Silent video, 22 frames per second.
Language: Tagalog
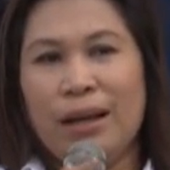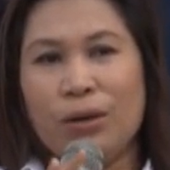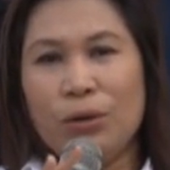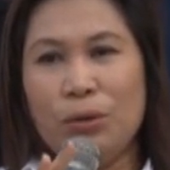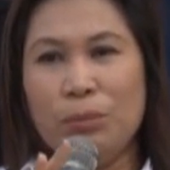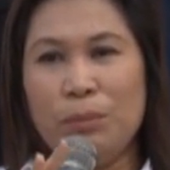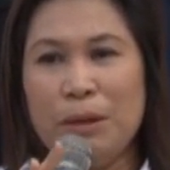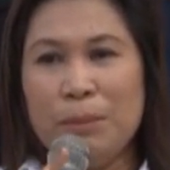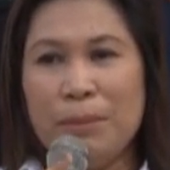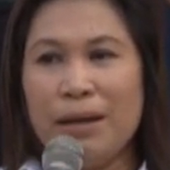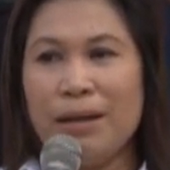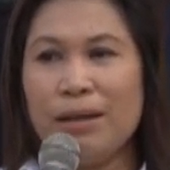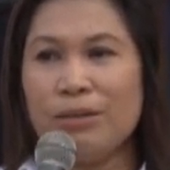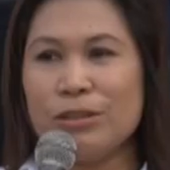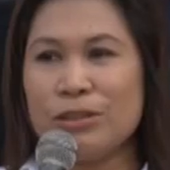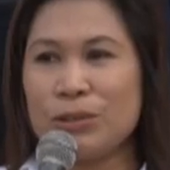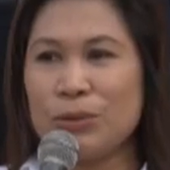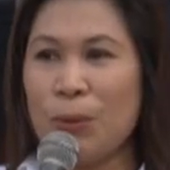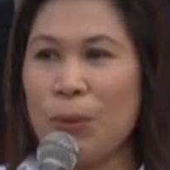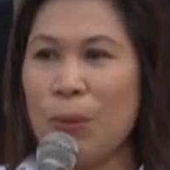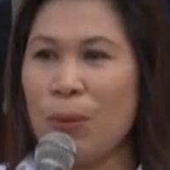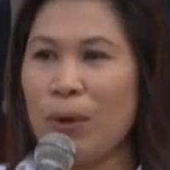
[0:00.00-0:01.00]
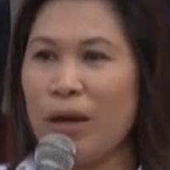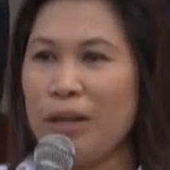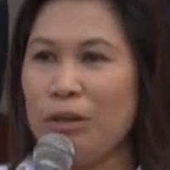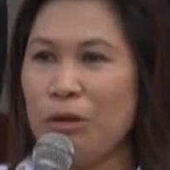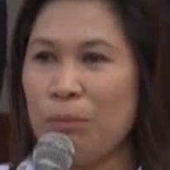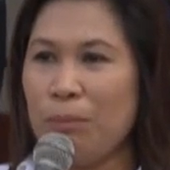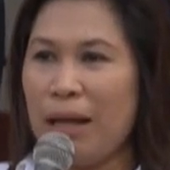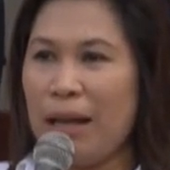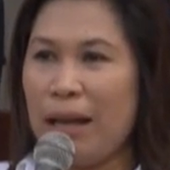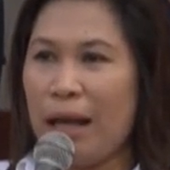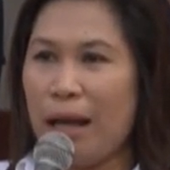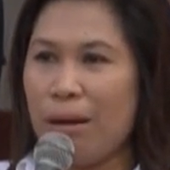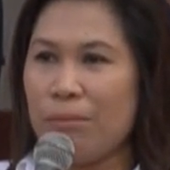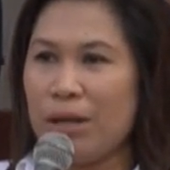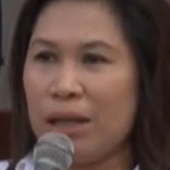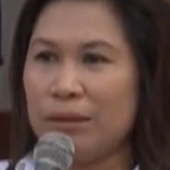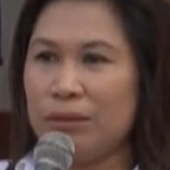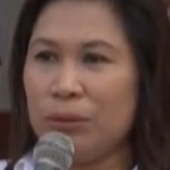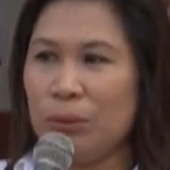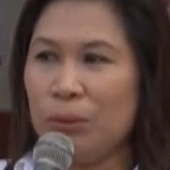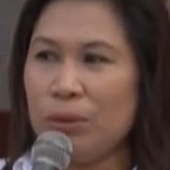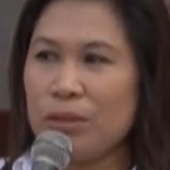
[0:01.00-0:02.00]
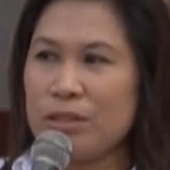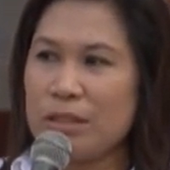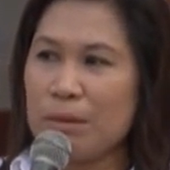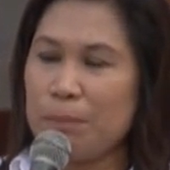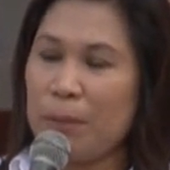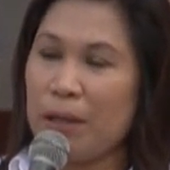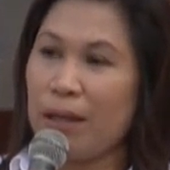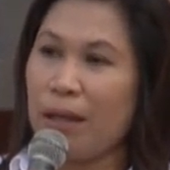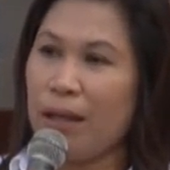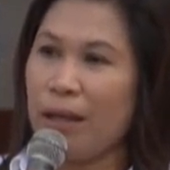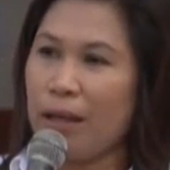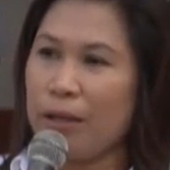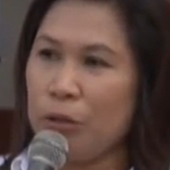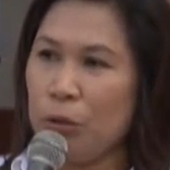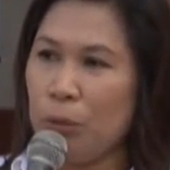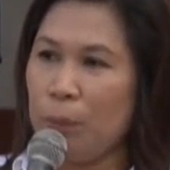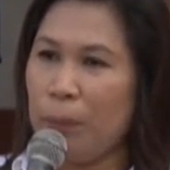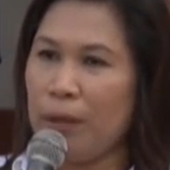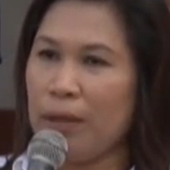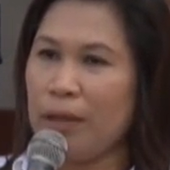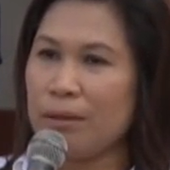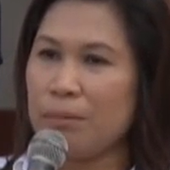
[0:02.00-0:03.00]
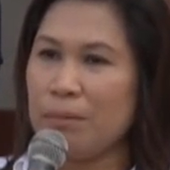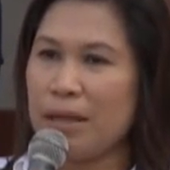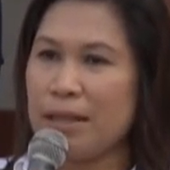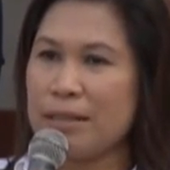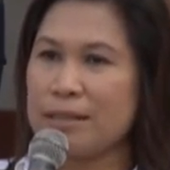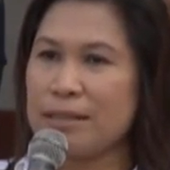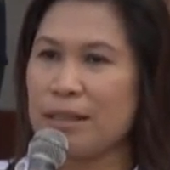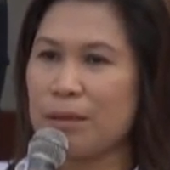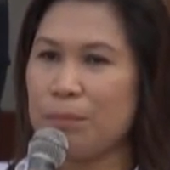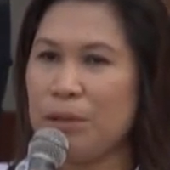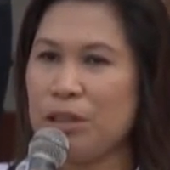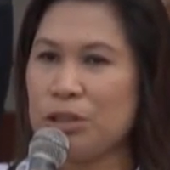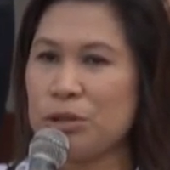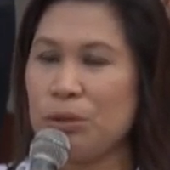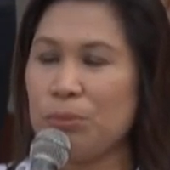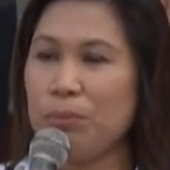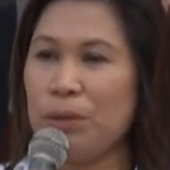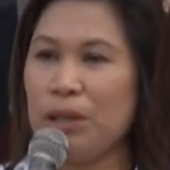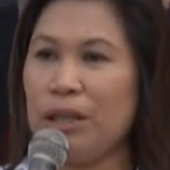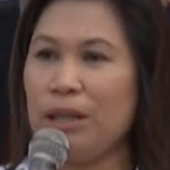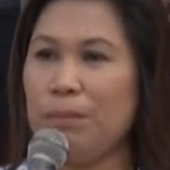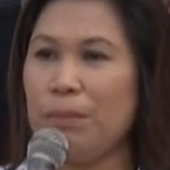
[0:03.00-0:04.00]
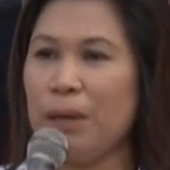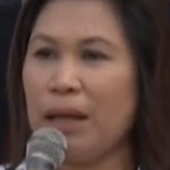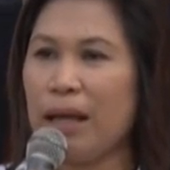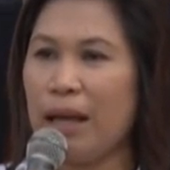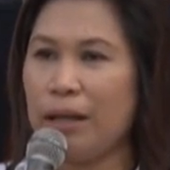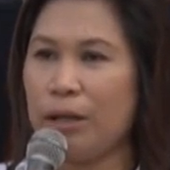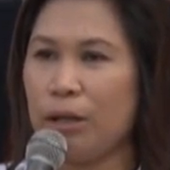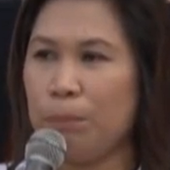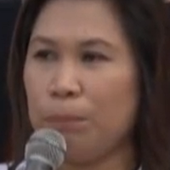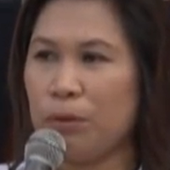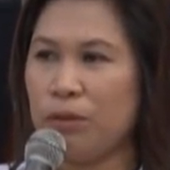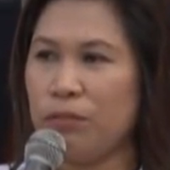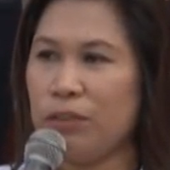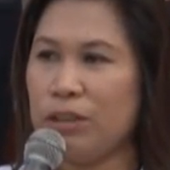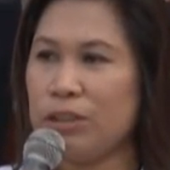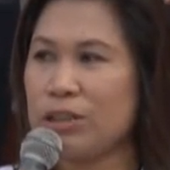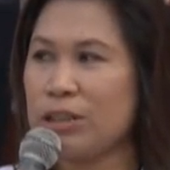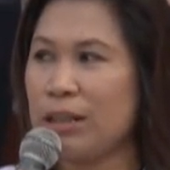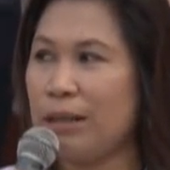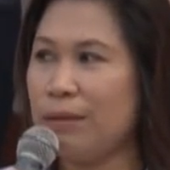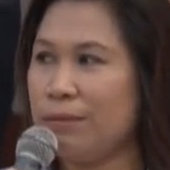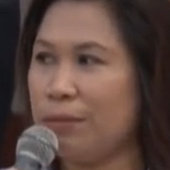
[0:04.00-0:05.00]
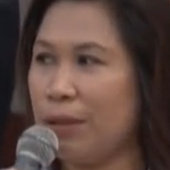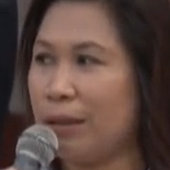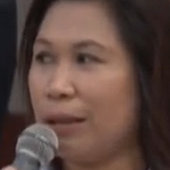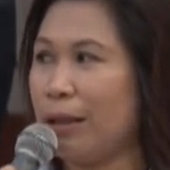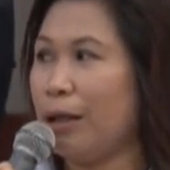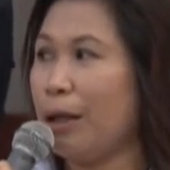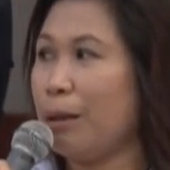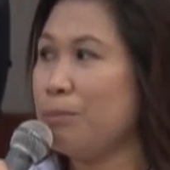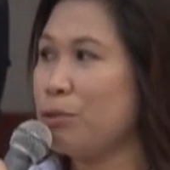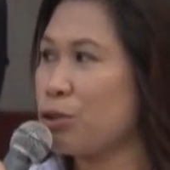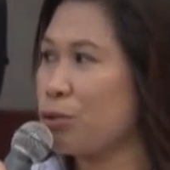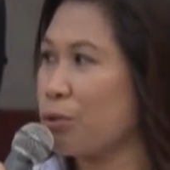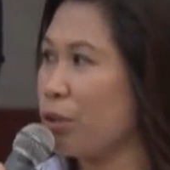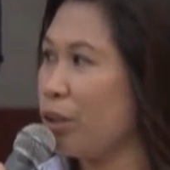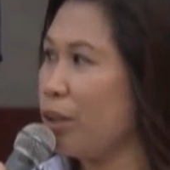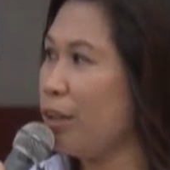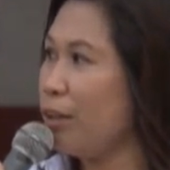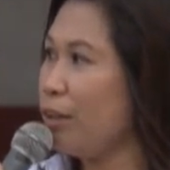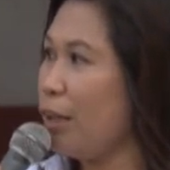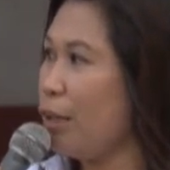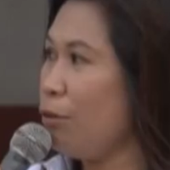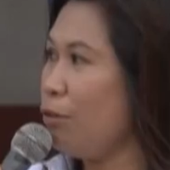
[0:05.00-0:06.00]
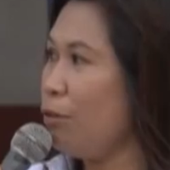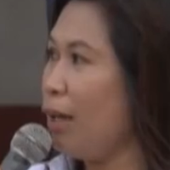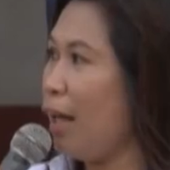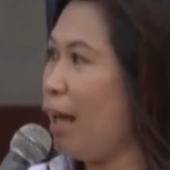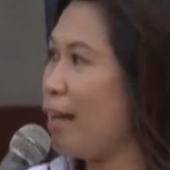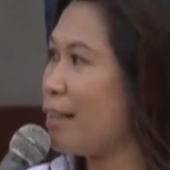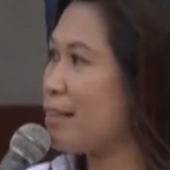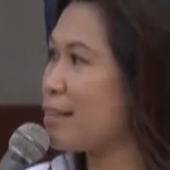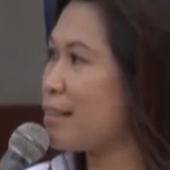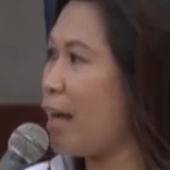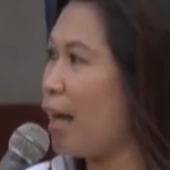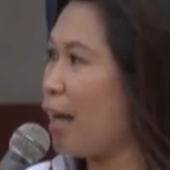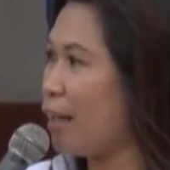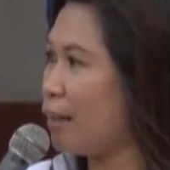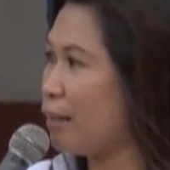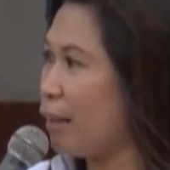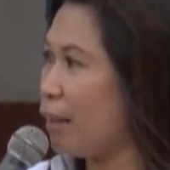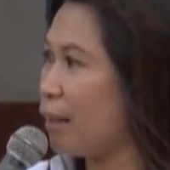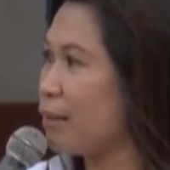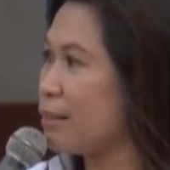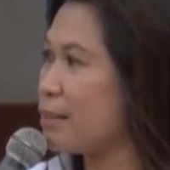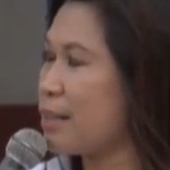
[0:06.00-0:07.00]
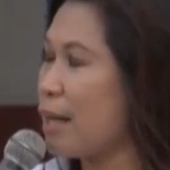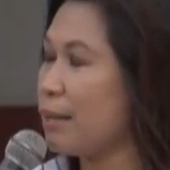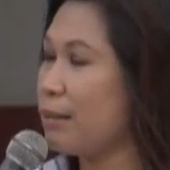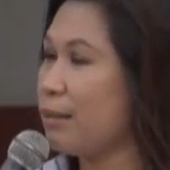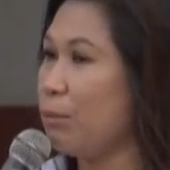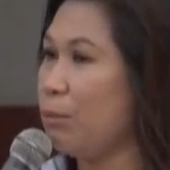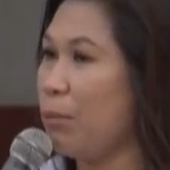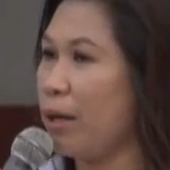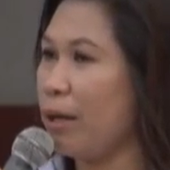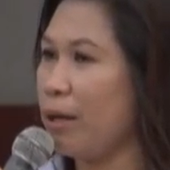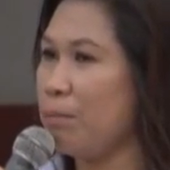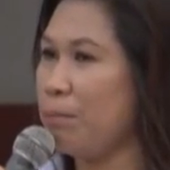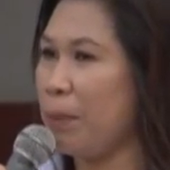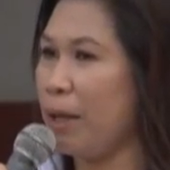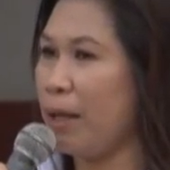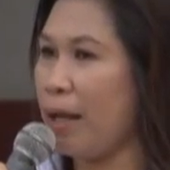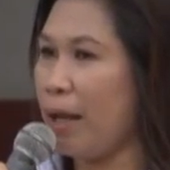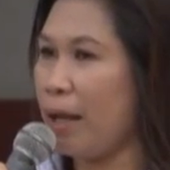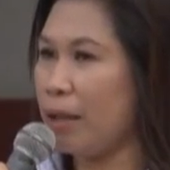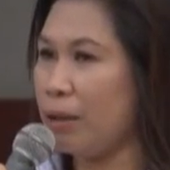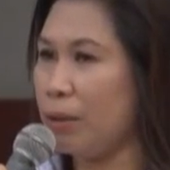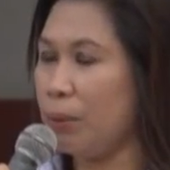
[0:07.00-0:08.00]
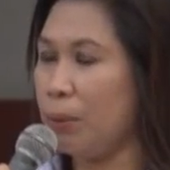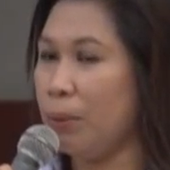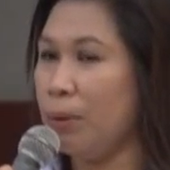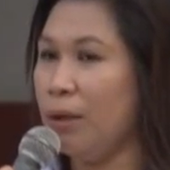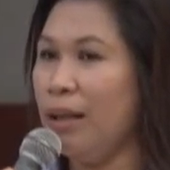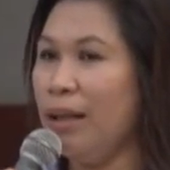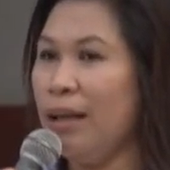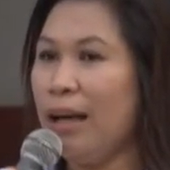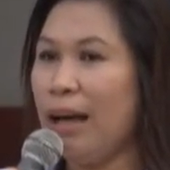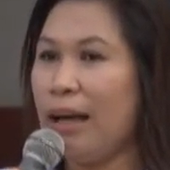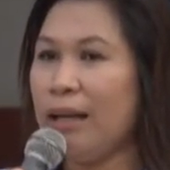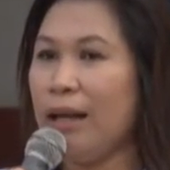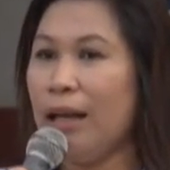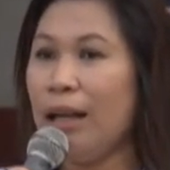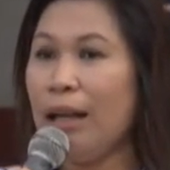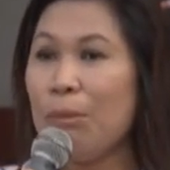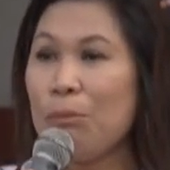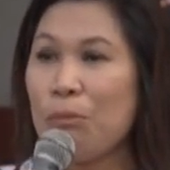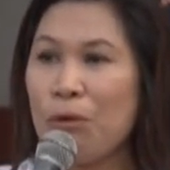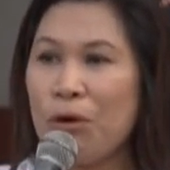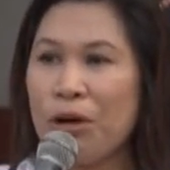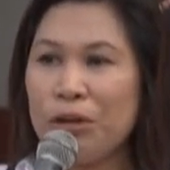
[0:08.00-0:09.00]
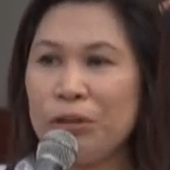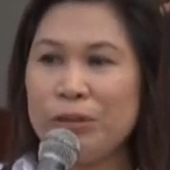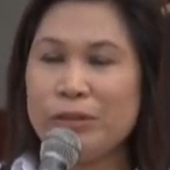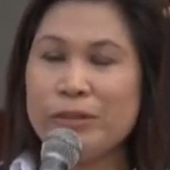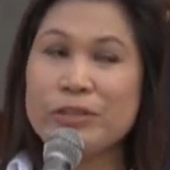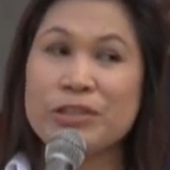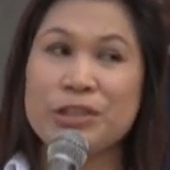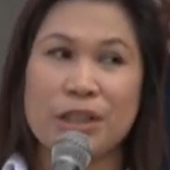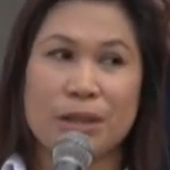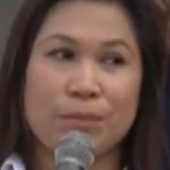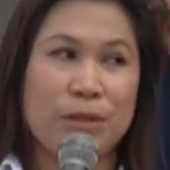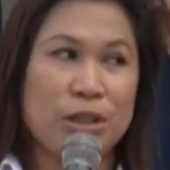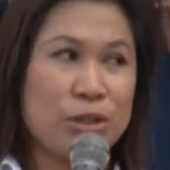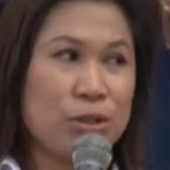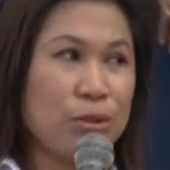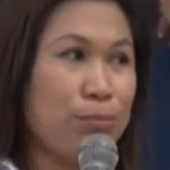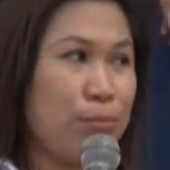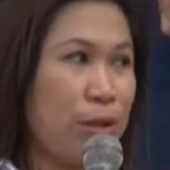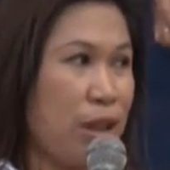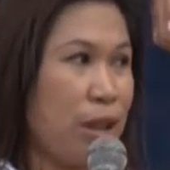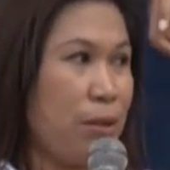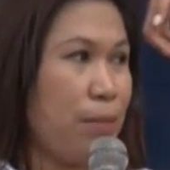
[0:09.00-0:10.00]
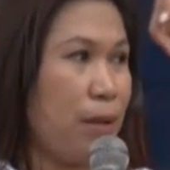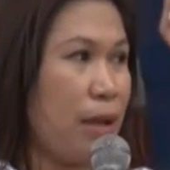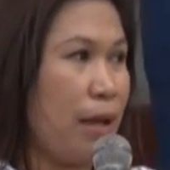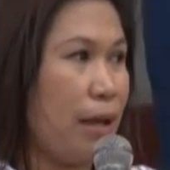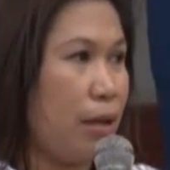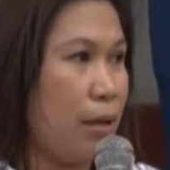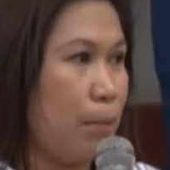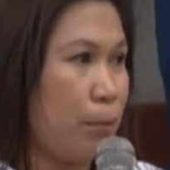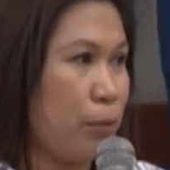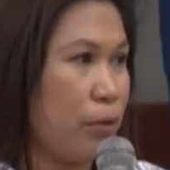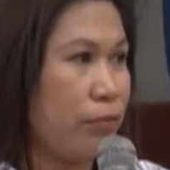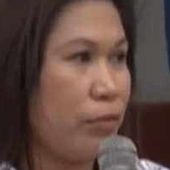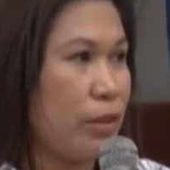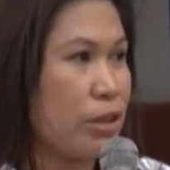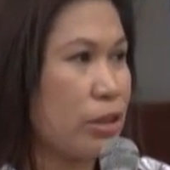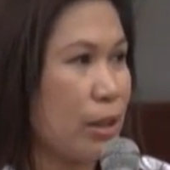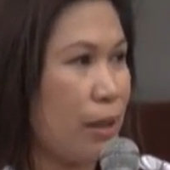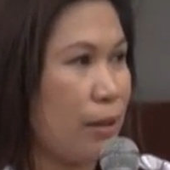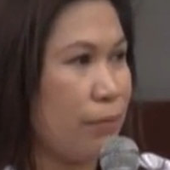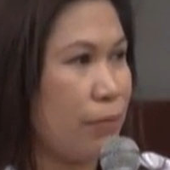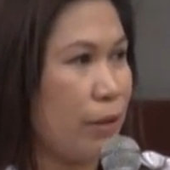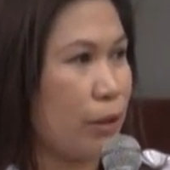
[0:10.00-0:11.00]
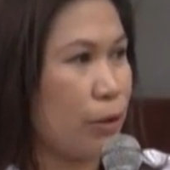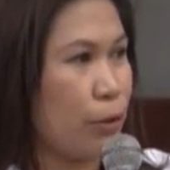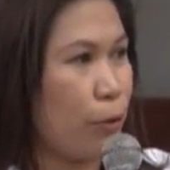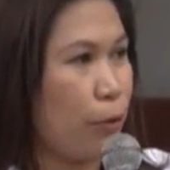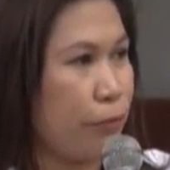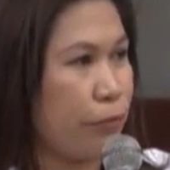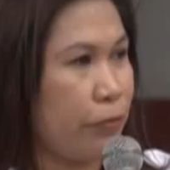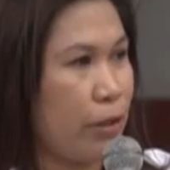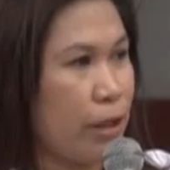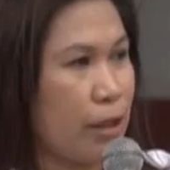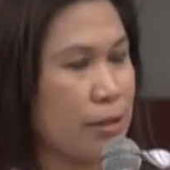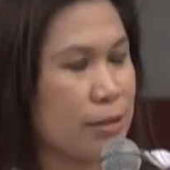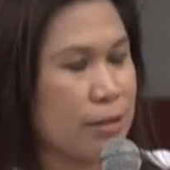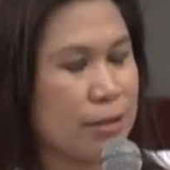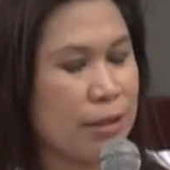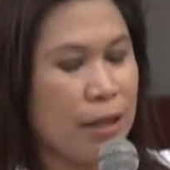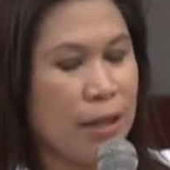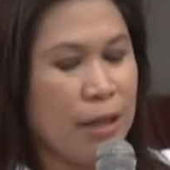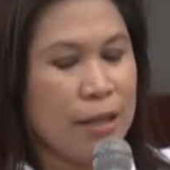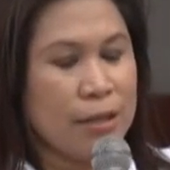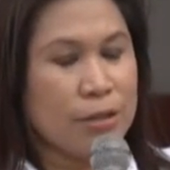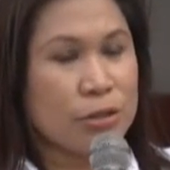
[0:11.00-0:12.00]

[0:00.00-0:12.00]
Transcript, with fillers: kung may mga gusto ko kayong malaman tungkol sa paghahayupan at mga serbisyong binibigay ng provincial vet, and I'm sure hindi ho lahat sa atin, sa ating mga empleyado, ay alam ko ano yung serbisyong binibigay ng provincial vet office.